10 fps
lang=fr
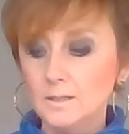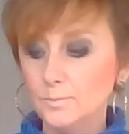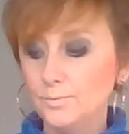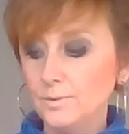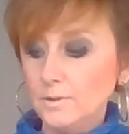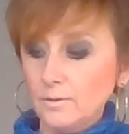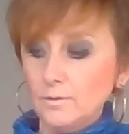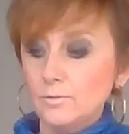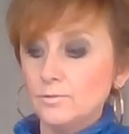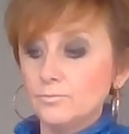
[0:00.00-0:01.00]
Et puis,
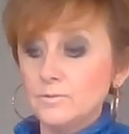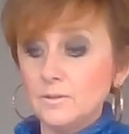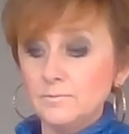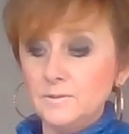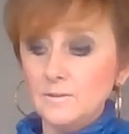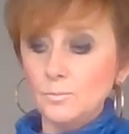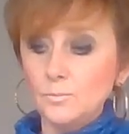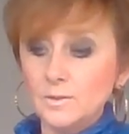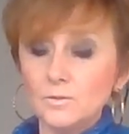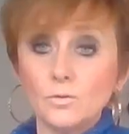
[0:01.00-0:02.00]
euh, je vous invite à
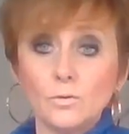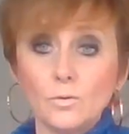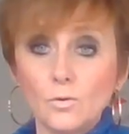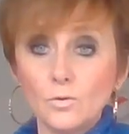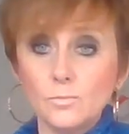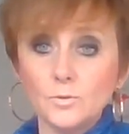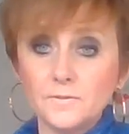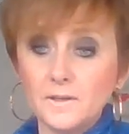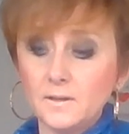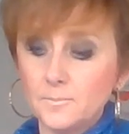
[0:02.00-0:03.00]
me mettre euh, en
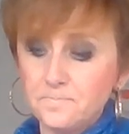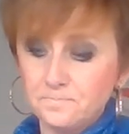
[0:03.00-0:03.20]
commentaire